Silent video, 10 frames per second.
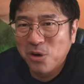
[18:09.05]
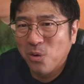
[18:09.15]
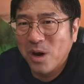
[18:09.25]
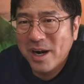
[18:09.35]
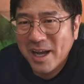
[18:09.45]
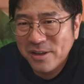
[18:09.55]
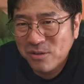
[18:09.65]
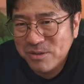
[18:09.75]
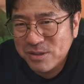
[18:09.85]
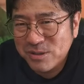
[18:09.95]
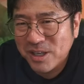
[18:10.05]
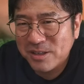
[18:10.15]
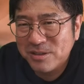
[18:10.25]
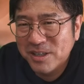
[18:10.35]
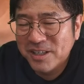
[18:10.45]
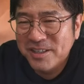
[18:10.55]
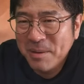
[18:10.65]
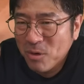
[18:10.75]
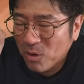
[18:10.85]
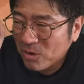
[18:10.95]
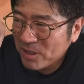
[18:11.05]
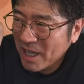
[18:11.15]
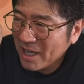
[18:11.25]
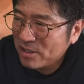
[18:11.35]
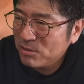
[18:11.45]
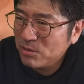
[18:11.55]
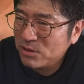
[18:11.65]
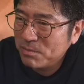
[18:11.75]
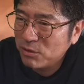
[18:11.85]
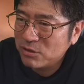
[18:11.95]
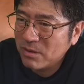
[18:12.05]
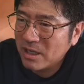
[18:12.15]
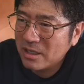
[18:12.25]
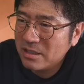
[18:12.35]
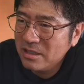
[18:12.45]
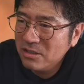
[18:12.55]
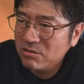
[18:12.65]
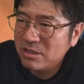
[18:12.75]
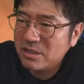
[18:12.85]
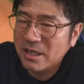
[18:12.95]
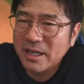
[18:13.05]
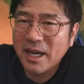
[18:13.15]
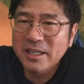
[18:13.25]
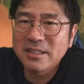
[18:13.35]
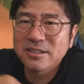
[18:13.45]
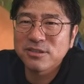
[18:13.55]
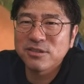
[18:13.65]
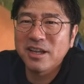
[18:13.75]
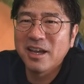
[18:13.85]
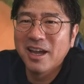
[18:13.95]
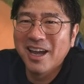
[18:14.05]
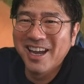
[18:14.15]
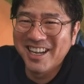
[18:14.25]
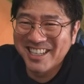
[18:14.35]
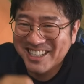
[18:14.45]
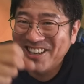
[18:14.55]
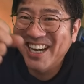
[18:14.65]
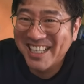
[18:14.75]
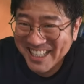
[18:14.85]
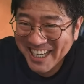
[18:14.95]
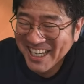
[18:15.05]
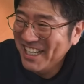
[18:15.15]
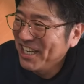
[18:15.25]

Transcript: お笑いを見続ける。でも、野球というスポーツはインドに行ったらないんですよね。とかね。